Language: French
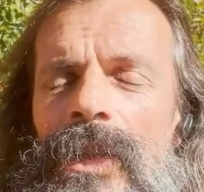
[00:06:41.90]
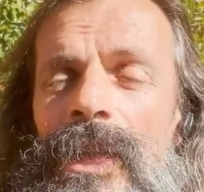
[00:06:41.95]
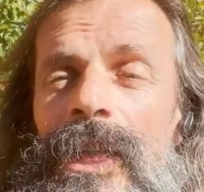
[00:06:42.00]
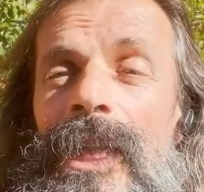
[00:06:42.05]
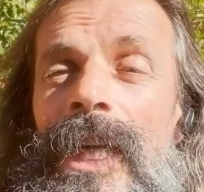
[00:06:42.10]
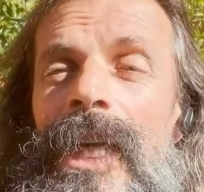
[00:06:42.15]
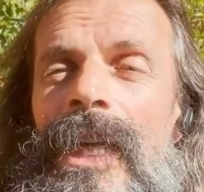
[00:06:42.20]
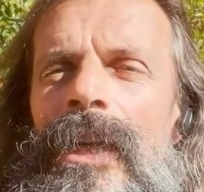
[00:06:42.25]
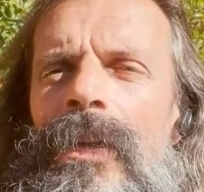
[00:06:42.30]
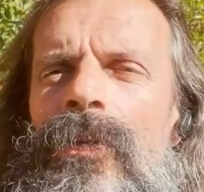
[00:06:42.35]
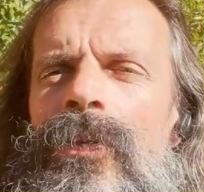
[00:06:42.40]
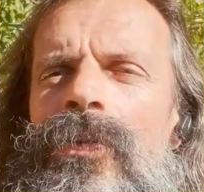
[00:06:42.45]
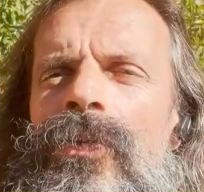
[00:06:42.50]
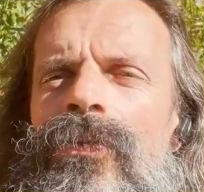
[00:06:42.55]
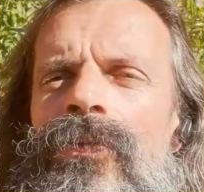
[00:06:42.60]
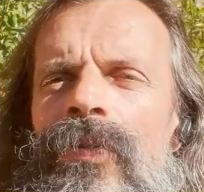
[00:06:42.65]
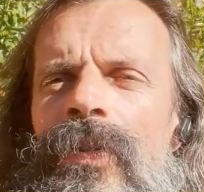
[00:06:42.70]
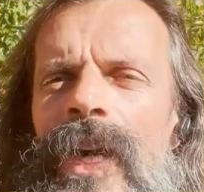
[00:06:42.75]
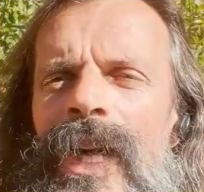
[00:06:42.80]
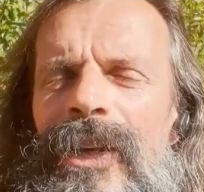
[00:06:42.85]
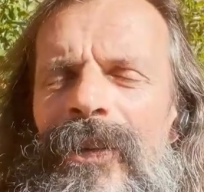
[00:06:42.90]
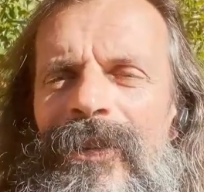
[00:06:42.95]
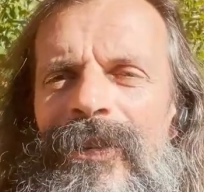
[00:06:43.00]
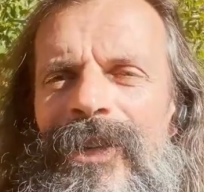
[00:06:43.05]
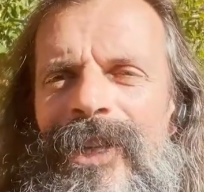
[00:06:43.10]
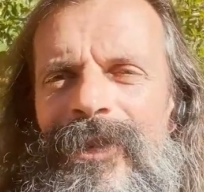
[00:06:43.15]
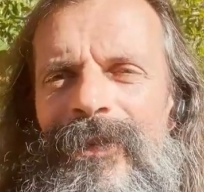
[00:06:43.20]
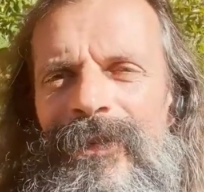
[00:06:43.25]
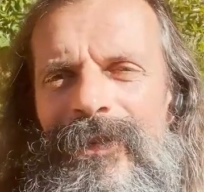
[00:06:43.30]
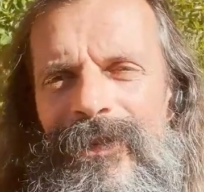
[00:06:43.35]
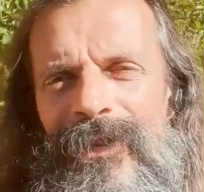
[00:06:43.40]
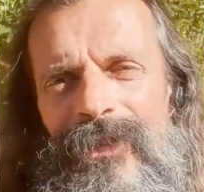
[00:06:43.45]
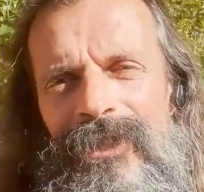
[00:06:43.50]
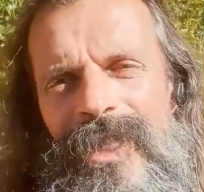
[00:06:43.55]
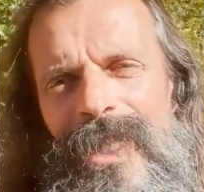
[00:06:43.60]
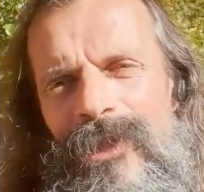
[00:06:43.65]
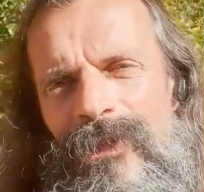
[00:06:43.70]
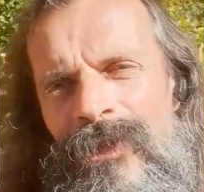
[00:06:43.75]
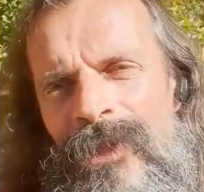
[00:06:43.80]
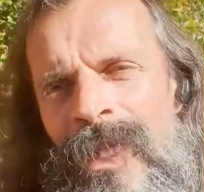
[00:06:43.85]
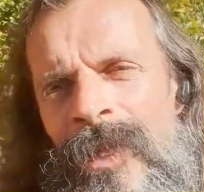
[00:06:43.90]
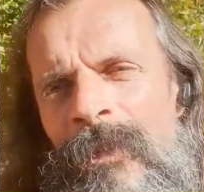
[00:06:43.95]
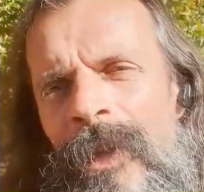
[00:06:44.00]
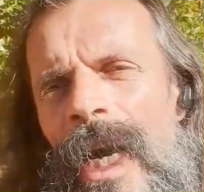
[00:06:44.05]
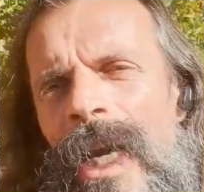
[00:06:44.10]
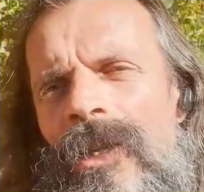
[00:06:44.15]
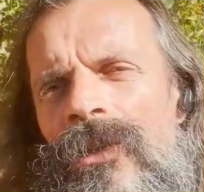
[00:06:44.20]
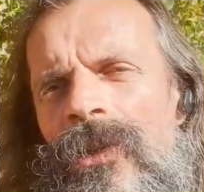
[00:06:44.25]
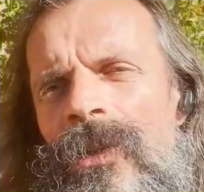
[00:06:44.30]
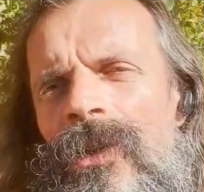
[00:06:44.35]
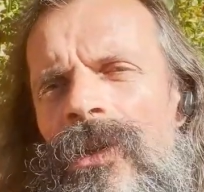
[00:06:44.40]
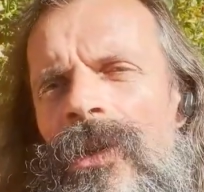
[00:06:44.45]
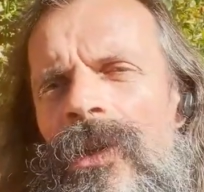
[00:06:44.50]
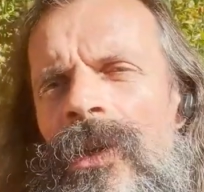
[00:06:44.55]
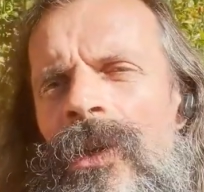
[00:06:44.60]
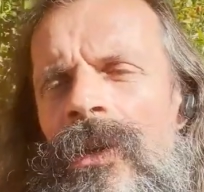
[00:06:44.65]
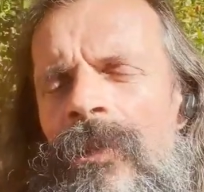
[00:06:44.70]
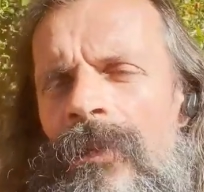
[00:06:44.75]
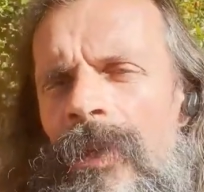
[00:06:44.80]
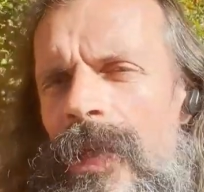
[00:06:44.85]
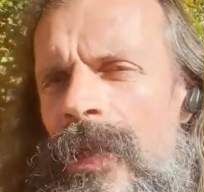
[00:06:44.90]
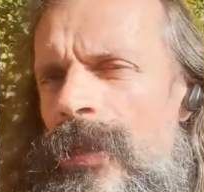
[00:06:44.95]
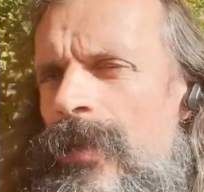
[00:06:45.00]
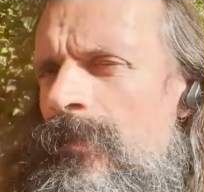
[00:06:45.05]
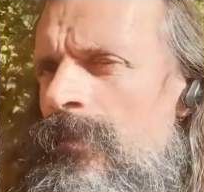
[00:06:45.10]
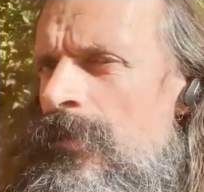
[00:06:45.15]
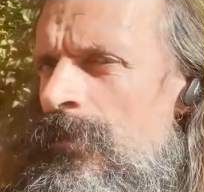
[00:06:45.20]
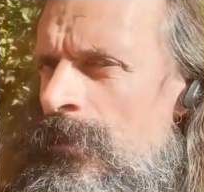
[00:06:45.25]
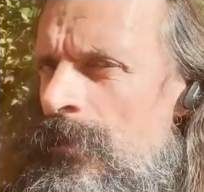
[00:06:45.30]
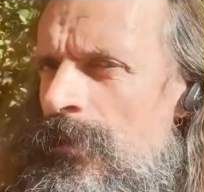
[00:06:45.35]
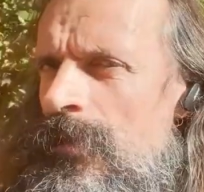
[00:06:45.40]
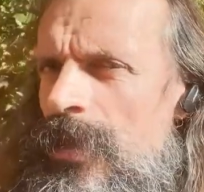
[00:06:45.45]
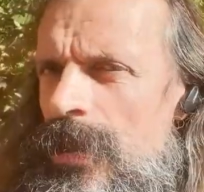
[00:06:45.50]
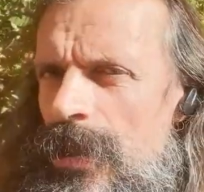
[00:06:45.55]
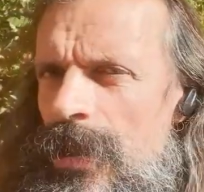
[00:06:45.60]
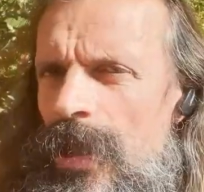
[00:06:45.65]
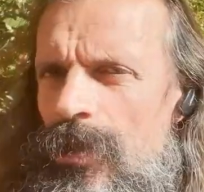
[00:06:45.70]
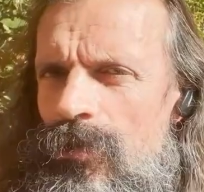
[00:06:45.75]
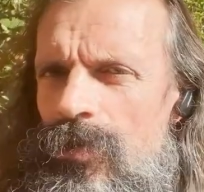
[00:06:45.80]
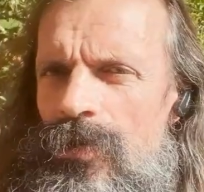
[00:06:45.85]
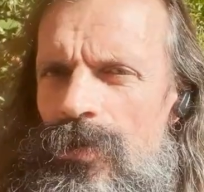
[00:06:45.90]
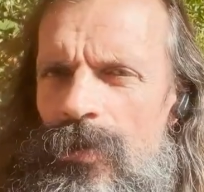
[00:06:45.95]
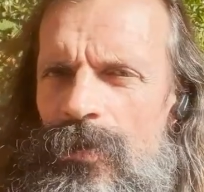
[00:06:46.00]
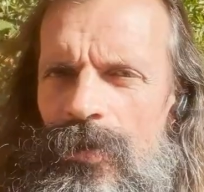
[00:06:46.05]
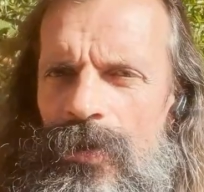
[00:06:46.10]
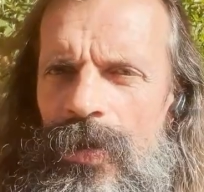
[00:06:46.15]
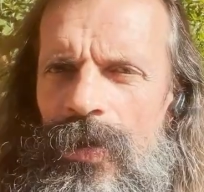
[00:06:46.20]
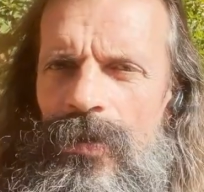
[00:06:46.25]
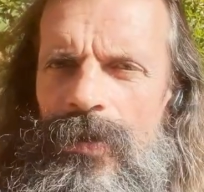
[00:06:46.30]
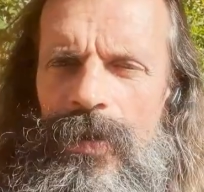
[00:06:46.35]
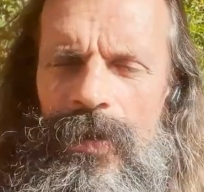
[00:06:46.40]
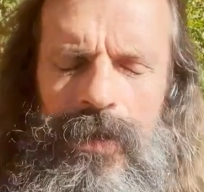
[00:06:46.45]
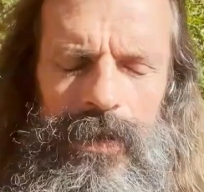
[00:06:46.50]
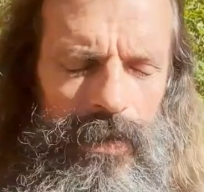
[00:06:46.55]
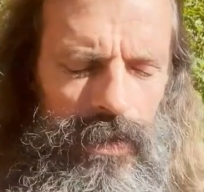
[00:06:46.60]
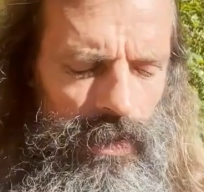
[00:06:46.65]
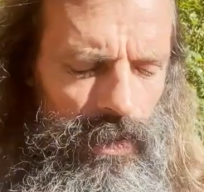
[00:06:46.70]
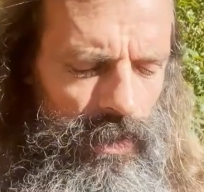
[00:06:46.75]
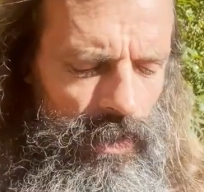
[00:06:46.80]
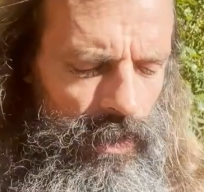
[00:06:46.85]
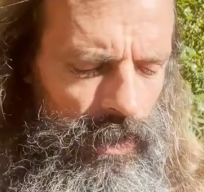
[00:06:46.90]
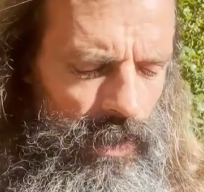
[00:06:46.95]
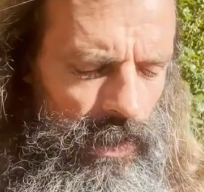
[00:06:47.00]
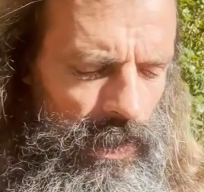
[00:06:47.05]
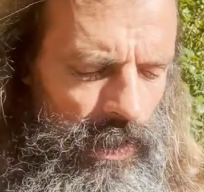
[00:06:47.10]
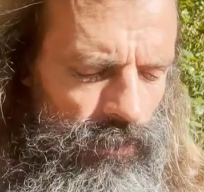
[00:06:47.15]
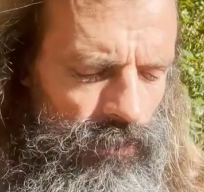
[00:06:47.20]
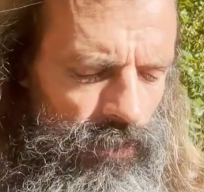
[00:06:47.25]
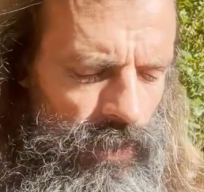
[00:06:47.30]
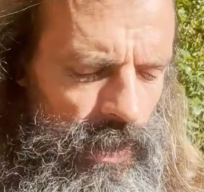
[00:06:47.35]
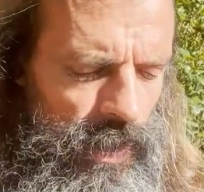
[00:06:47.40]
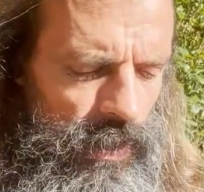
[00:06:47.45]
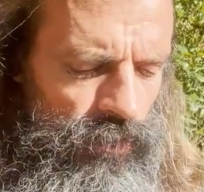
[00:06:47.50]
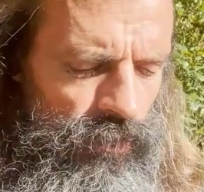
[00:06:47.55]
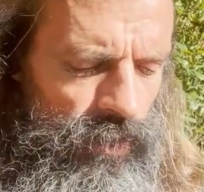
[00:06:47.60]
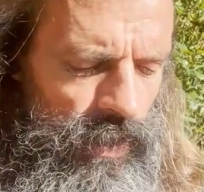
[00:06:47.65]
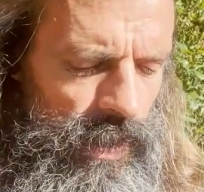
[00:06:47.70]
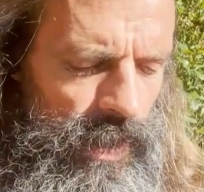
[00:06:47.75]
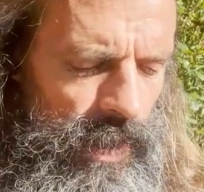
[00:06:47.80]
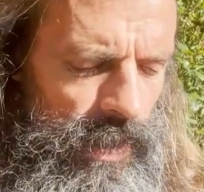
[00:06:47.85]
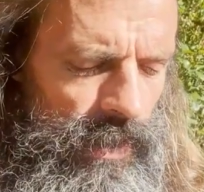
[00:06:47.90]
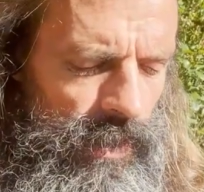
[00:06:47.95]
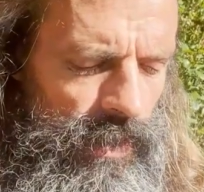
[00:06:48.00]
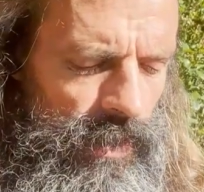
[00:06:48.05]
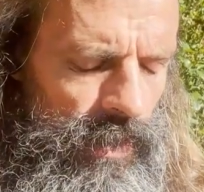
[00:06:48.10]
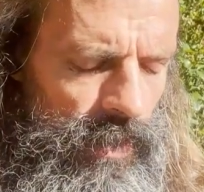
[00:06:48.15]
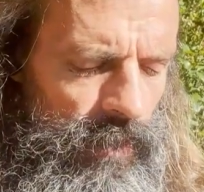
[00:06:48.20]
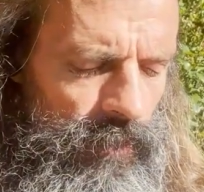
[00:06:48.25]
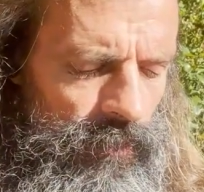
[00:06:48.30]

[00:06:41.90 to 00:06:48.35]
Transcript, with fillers: est recouvert en quelque sorte C'est une image encore, mais qui a tout son sens qui a toute sa justesse.